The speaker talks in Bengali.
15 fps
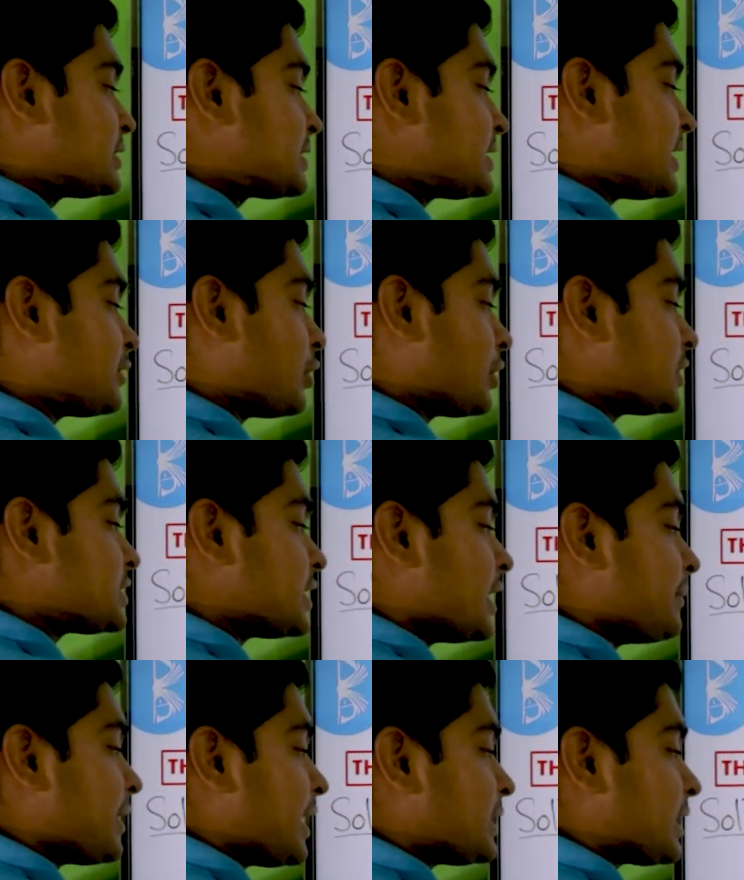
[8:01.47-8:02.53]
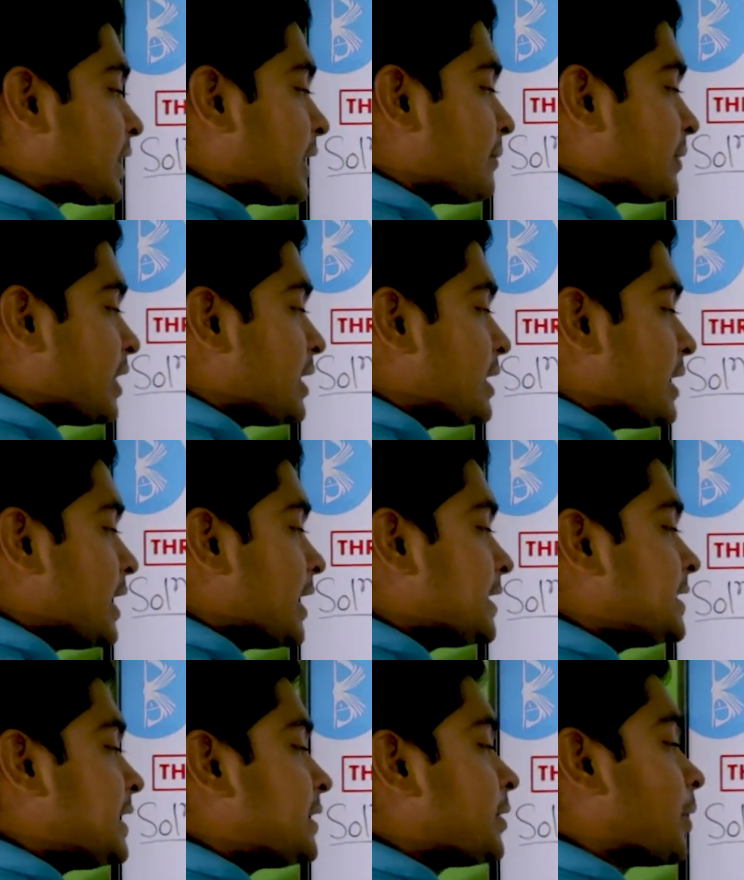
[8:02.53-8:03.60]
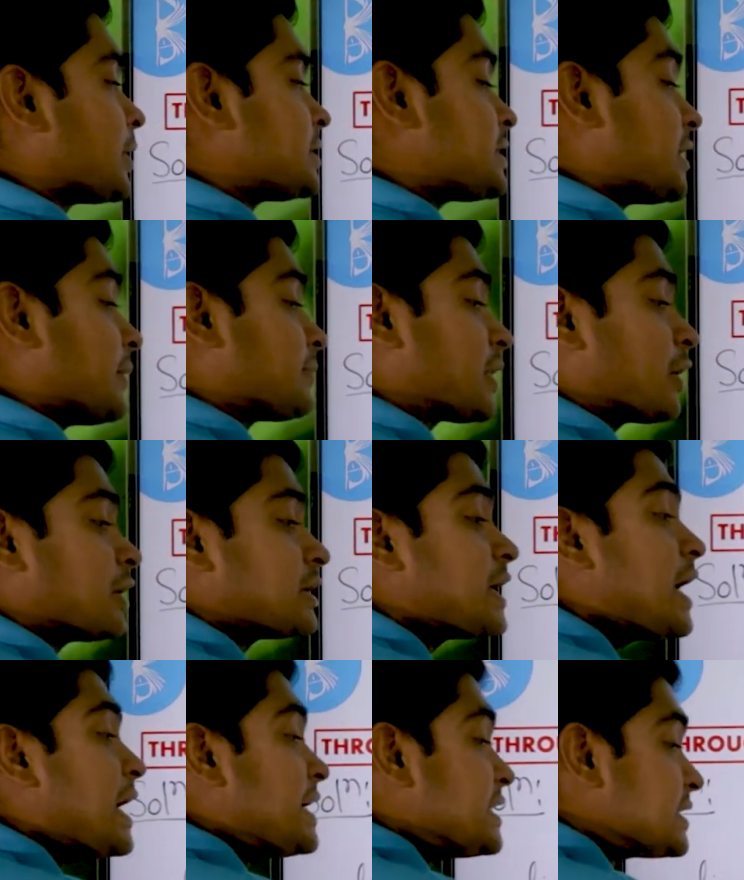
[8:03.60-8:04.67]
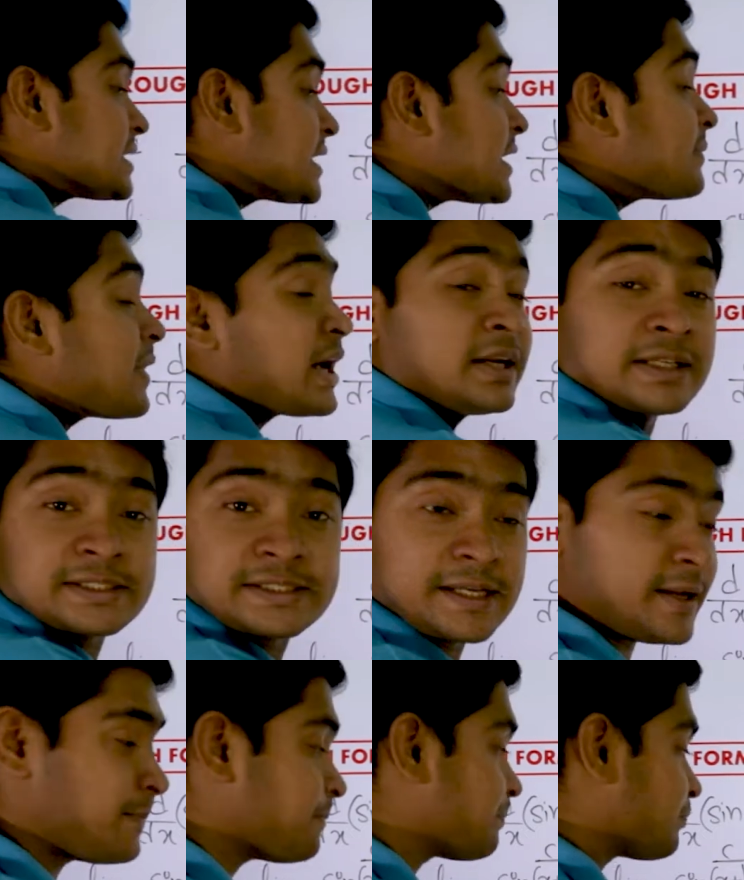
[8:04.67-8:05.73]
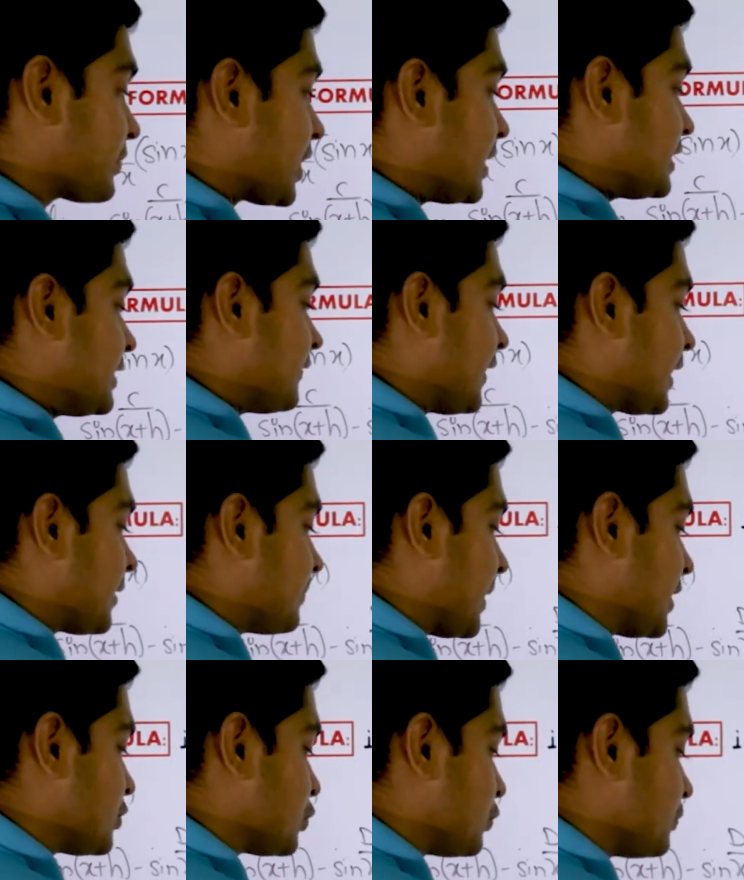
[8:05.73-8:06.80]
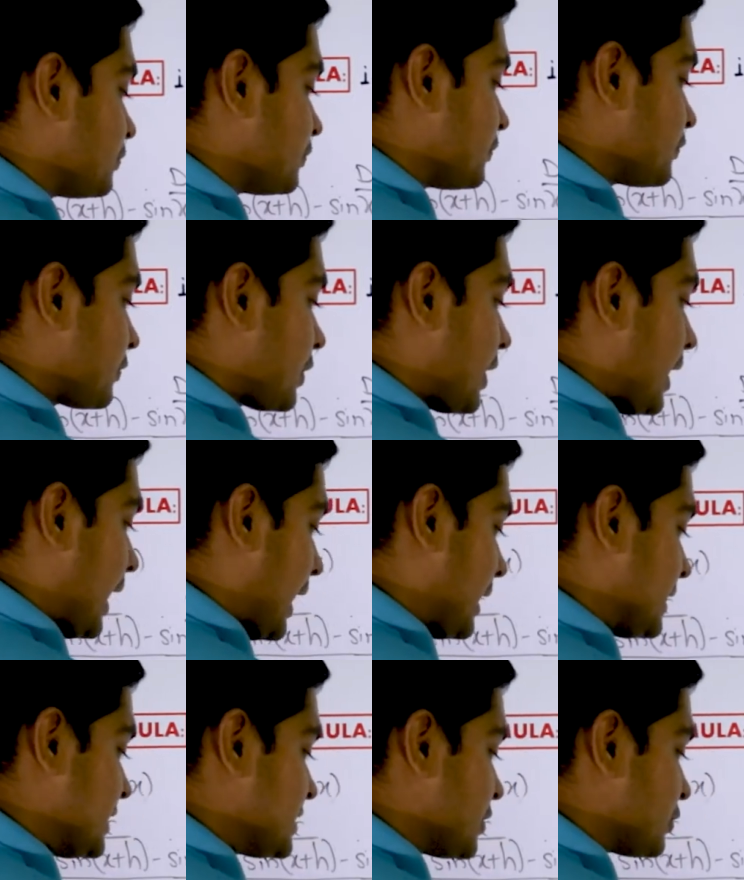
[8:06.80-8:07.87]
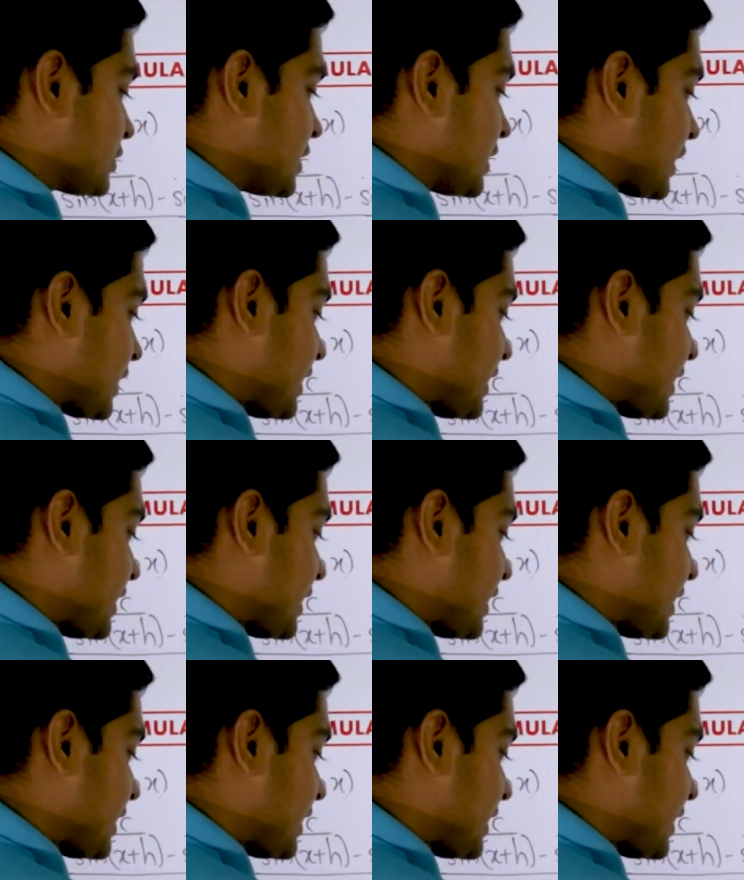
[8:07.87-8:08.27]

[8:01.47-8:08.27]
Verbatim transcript: সি ধরেছিলাম এটাকে আমরা ডি ধরেছিলাম তাহলে সি মাইনাস ডি ডিভাইডেড বাই টু আর নিচে হচ্ছে এটা